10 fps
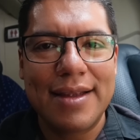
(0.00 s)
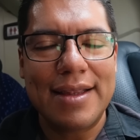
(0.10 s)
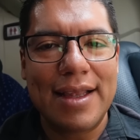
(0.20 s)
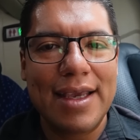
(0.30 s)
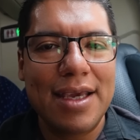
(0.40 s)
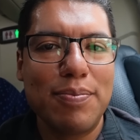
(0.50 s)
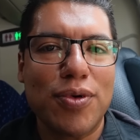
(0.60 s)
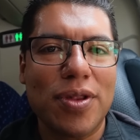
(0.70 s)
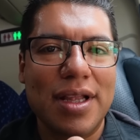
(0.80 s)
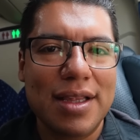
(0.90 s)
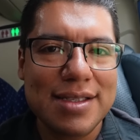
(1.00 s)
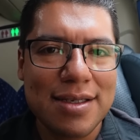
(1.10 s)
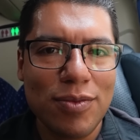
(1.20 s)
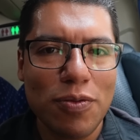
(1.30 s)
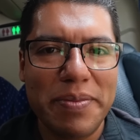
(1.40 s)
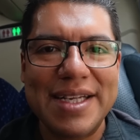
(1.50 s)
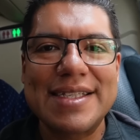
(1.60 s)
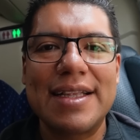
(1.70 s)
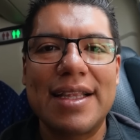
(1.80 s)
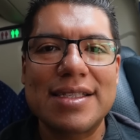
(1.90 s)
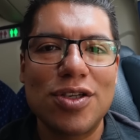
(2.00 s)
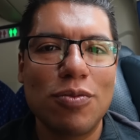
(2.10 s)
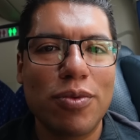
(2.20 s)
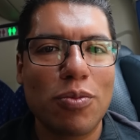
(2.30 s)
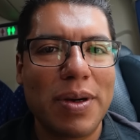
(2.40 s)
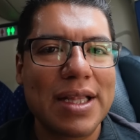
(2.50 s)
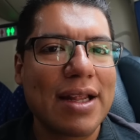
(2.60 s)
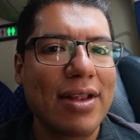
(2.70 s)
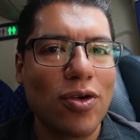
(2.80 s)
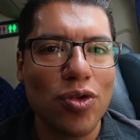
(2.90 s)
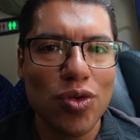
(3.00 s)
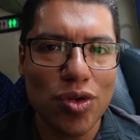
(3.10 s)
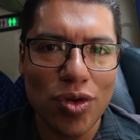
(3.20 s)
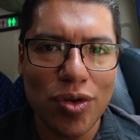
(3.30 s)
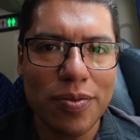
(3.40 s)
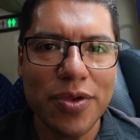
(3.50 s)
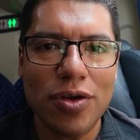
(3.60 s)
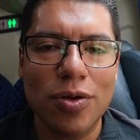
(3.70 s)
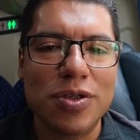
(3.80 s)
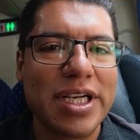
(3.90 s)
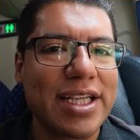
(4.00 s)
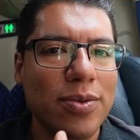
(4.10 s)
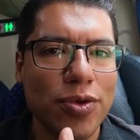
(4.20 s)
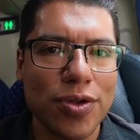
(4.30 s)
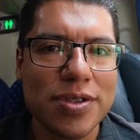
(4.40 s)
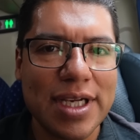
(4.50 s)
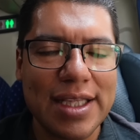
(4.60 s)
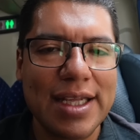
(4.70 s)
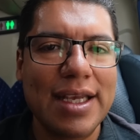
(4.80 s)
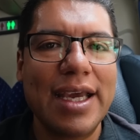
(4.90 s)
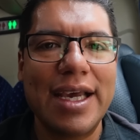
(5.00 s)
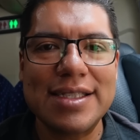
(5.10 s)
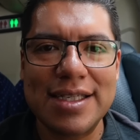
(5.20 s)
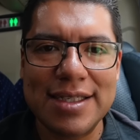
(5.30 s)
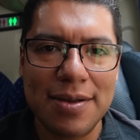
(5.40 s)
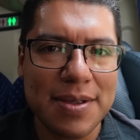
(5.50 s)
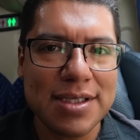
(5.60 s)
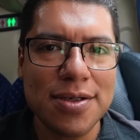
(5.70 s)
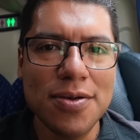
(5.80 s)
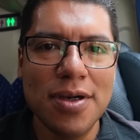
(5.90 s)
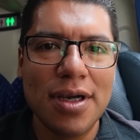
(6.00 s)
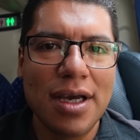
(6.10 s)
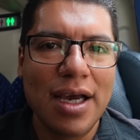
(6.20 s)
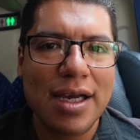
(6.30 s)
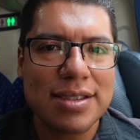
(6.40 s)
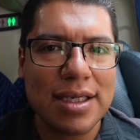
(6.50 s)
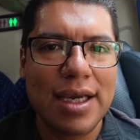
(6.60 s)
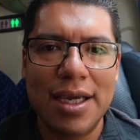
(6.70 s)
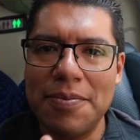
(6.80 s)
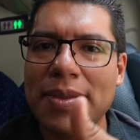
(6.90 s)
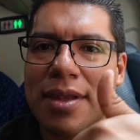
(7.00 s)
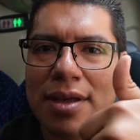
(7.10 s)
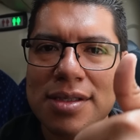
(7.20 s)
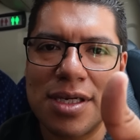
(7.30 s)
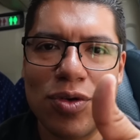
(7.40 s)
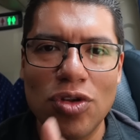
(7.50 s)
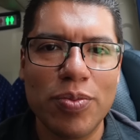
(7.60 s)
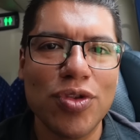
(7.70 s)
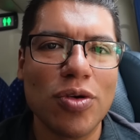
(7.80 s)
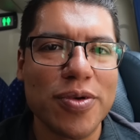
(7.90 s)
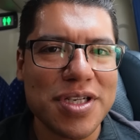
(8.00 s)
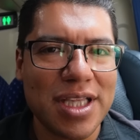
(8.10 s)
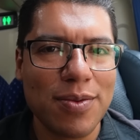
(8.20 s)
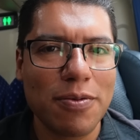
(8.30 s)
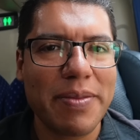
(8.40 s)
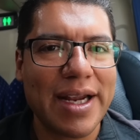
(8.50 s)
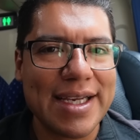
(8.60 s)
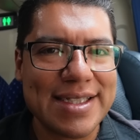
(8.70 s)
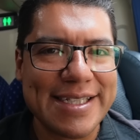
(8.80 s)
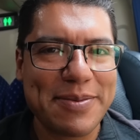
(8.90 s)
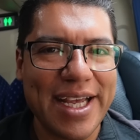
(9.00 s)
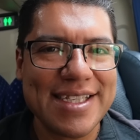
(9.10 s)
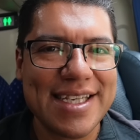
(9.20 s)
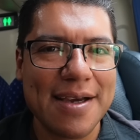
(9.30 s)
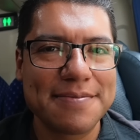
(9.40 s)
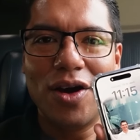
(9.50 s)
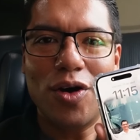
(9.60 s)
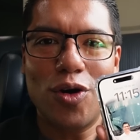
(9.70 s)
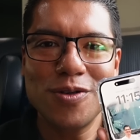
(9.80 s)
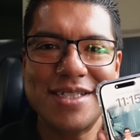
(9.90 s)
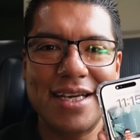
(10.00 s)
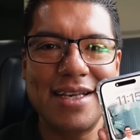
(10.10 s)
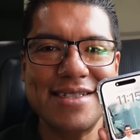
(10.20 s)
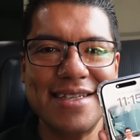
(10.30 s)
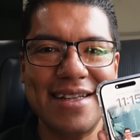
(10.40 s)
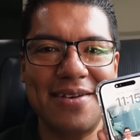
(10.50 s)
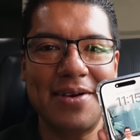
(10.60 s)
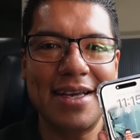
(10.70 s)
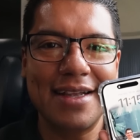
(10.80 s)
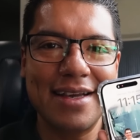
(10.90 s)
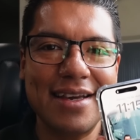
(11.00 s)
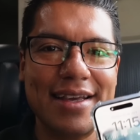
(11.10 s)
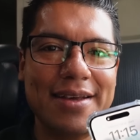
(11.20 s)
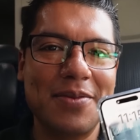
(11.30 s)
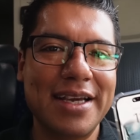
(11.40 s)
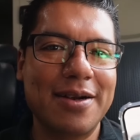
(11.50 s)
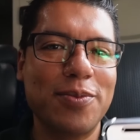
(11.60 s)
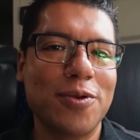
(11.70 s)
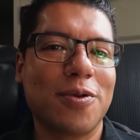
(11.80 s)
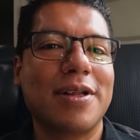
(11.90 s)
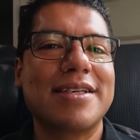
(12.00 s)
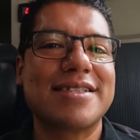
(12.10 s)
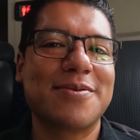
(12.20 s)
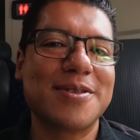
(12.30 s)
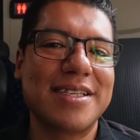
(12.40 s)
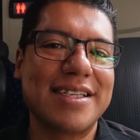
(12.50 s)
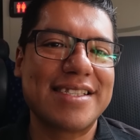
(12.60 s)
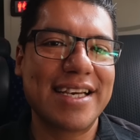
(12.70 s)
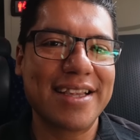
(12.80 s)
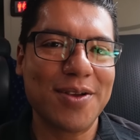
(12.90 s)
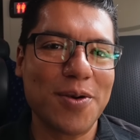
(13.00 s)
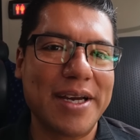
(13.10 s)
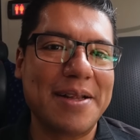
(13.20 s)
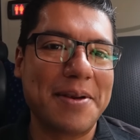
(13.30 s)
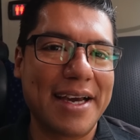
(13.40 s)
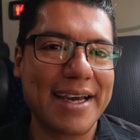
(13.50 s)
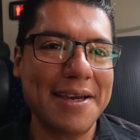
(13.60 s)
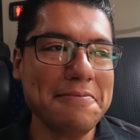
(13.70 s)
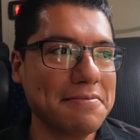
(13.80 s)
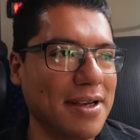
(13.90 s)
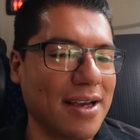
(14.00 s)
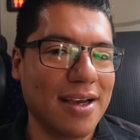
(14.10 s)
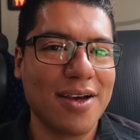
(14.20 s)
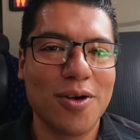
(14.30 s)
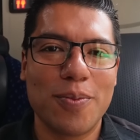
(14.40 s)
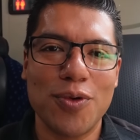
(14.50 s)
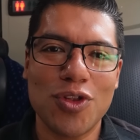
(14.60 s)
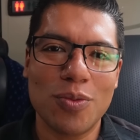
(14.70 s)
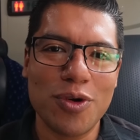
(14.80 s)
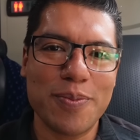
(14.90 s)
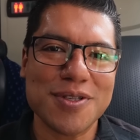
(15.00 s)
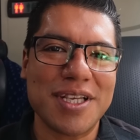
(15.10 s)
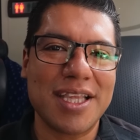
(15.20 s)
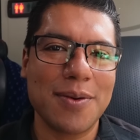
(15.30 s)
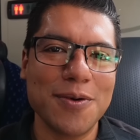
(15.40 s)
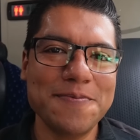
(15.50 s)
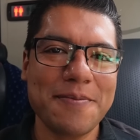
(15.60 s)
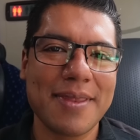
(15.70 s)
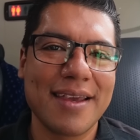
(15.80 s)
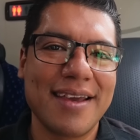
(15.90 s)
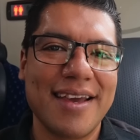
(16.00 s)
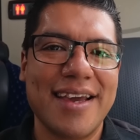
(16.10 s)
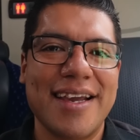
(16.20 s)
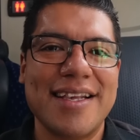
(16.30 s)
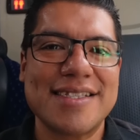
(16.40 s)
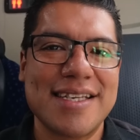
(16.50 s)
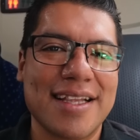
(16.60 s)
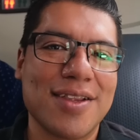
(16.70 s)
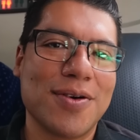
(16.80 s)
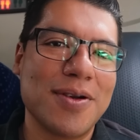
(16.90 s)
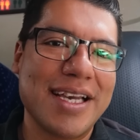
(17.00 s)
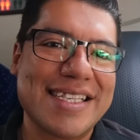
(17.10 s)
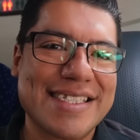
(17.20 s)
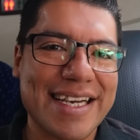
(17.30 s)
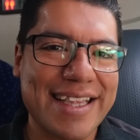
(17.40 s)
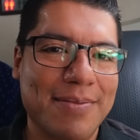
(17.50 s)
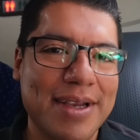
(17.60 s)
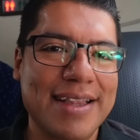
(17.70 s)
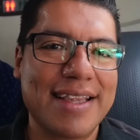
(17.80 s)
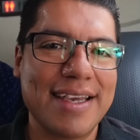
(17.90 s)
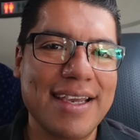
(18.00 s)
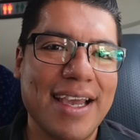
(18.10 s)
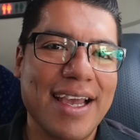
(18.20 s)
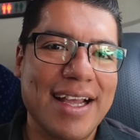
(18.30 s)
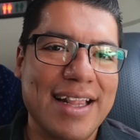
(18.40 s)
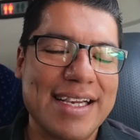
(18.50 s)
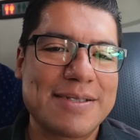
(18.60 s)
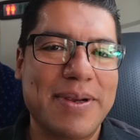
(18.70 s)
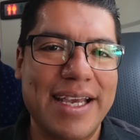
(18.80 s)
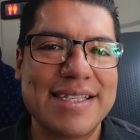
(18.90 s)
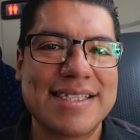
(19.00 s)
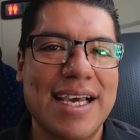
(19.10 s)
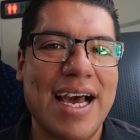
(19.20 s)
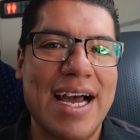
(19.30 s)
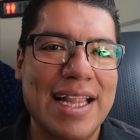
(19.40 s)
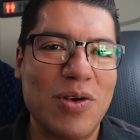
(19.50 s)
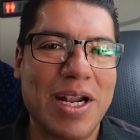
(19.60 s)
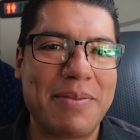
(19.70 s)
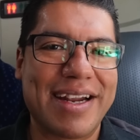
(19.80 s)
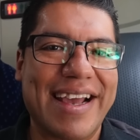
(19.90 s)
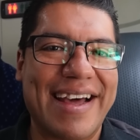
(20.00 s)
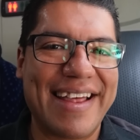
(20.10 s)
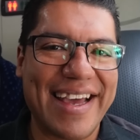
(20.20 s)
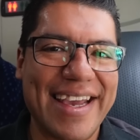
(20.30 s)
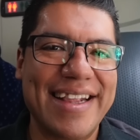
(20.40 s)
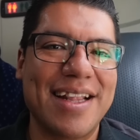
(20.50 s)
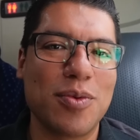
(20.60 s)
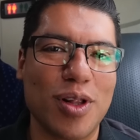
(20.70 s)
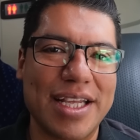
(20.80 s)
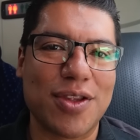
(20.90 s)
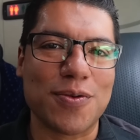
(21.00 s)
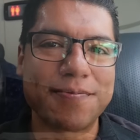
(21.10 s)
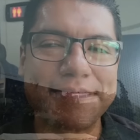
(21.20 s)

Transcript: detalle importantísimo, presentación por parte del conductor con los atributos que tiene este servicio. Así que, segundo punto positivo para esta experiencia. 11.15 de la mañana y de manera puntual estamos iniciando el viaje. Punto muy positivo, iniciando exactamente la experiencia a la hora marcada en el boleto.